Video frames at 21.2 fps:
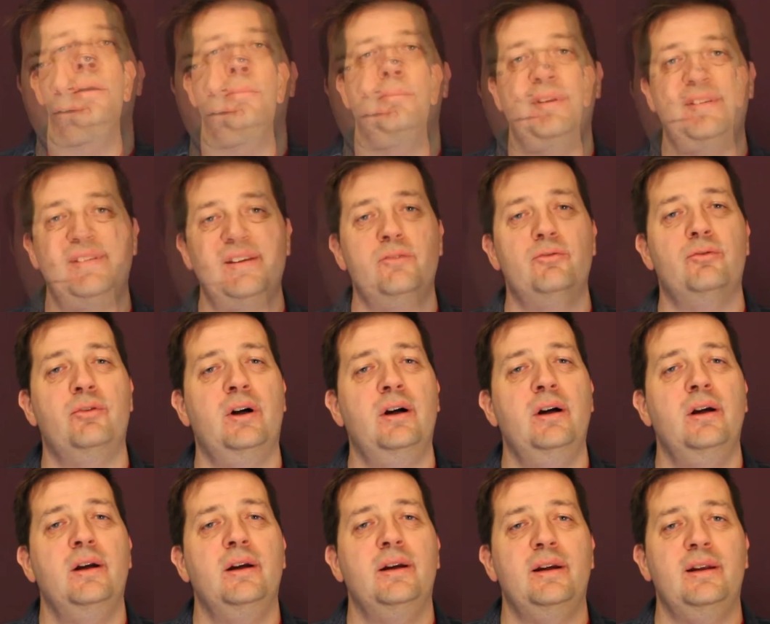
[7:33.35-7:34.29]
Mais cette
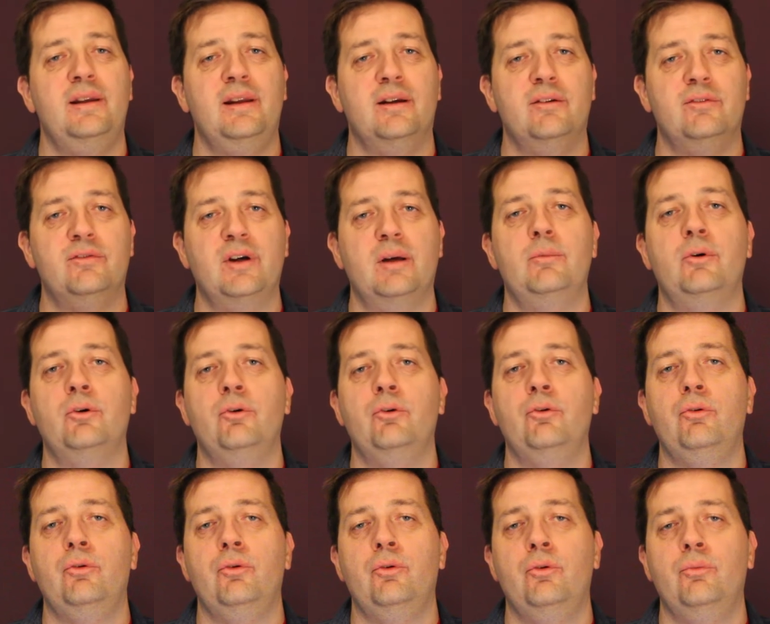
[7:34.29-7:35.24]
fois, il y a vraiment
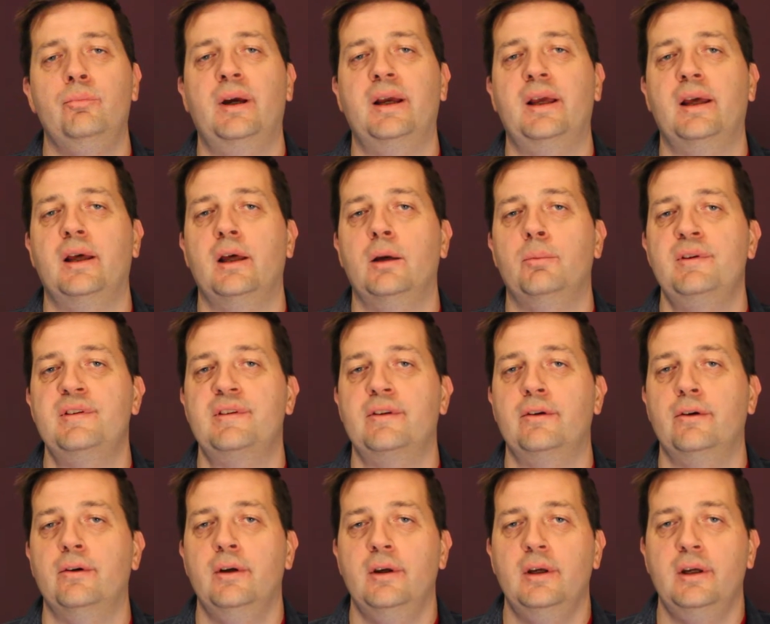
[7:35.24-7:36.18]
eu une bagarre
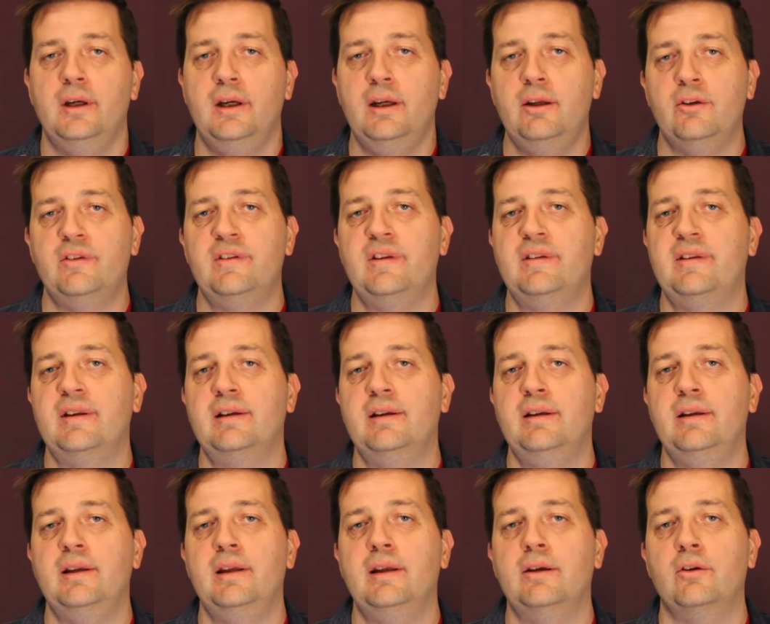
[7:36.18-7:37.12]
puisqu'il ne s'est
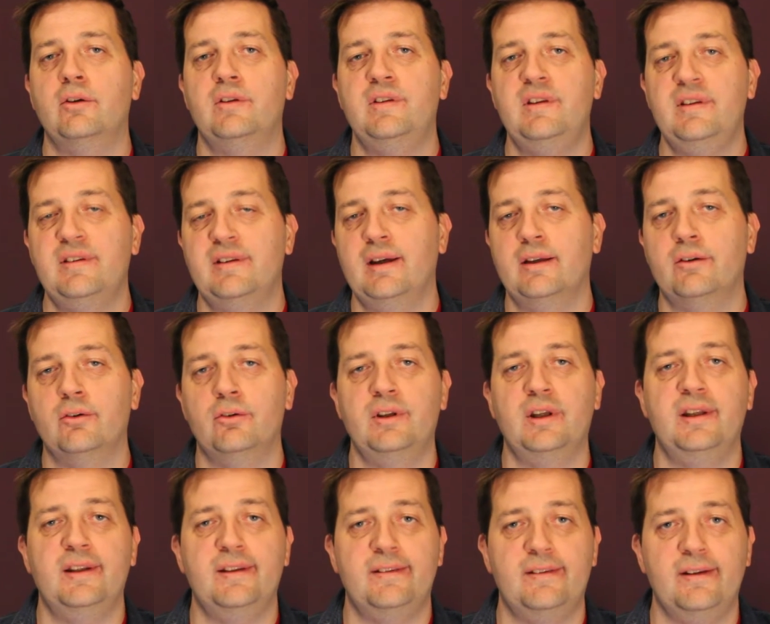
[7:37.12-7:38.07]
incliné que 6-4 au
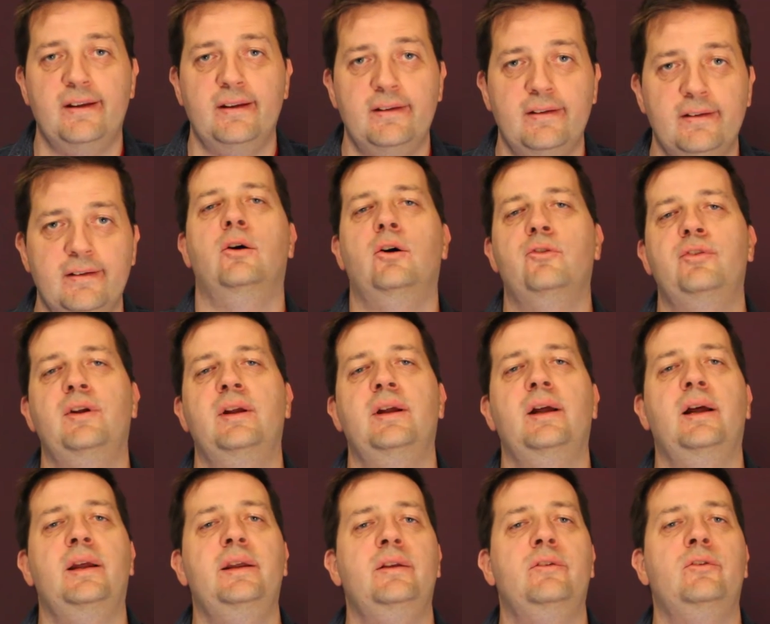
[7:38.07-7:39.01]
dernier set. Enfin,
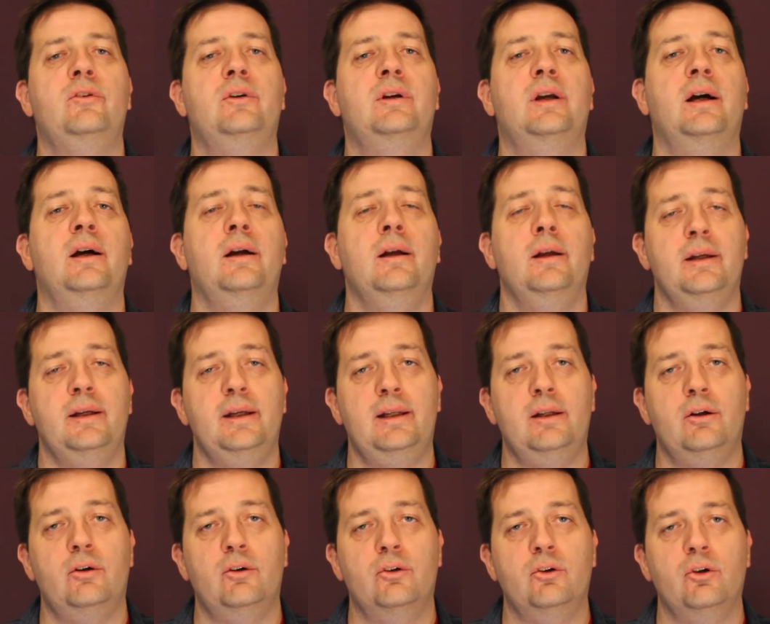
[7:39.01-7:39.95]
à Yizuka,
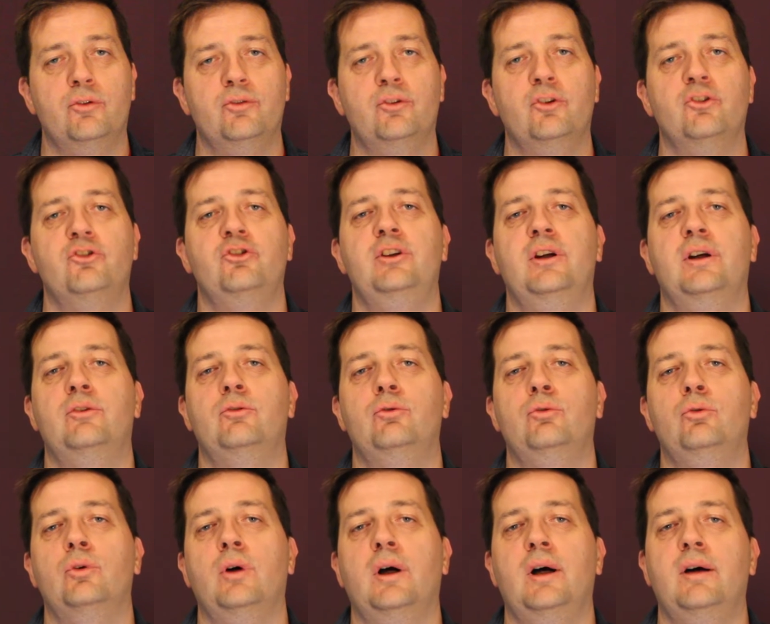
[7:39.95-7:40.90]
il a encore franchi un
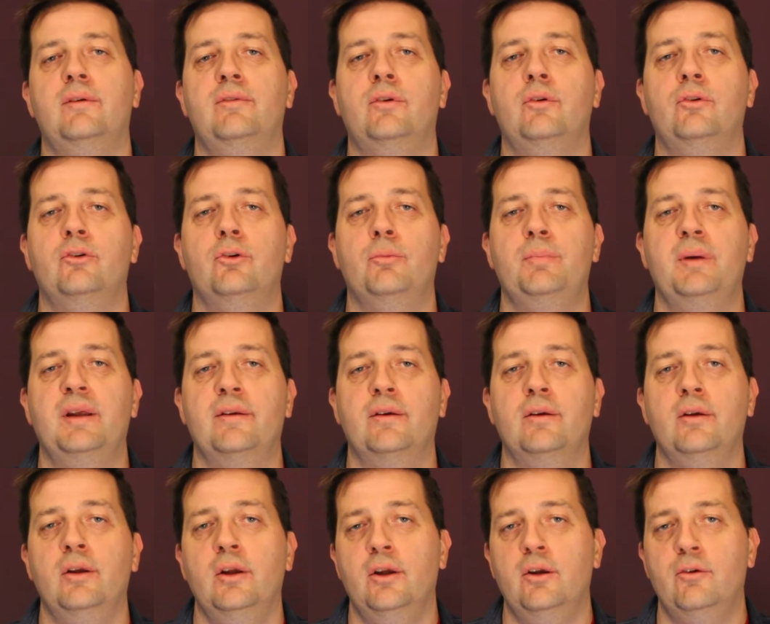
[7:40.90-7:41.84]
tour avant de
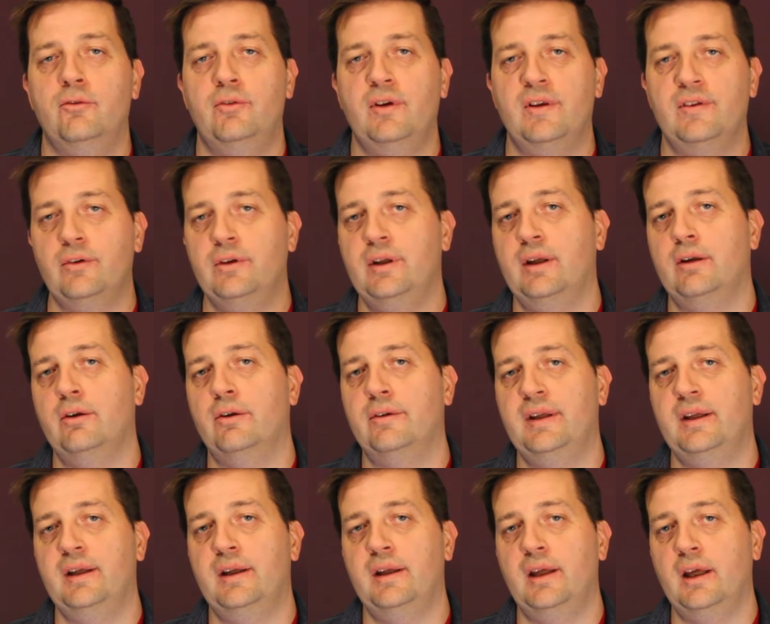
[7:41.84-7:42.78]
perdre face au
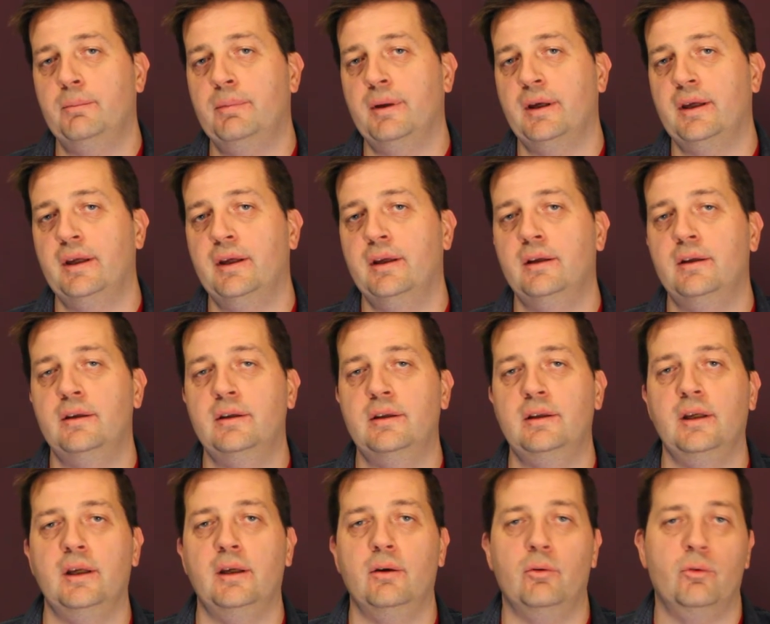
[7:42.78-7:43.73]
néerlandais Ekbering
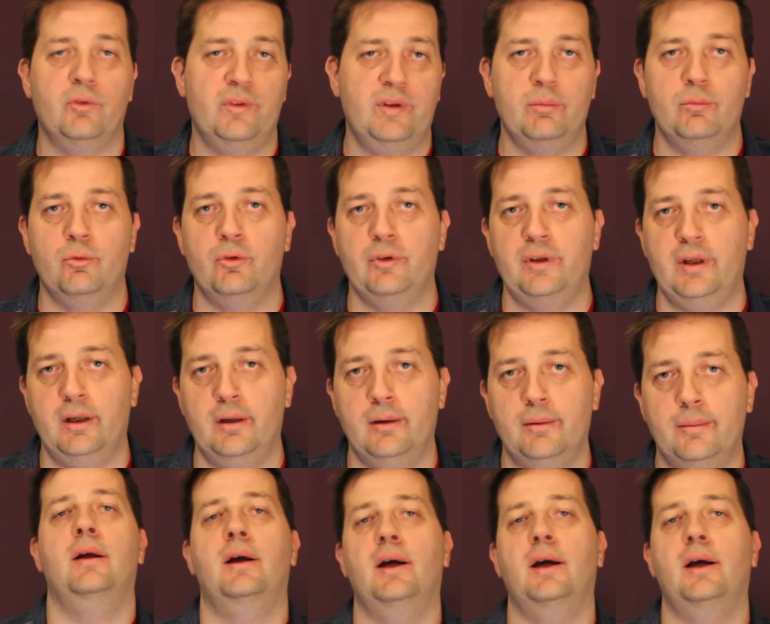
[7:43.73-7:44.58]
qui est 11e mondial.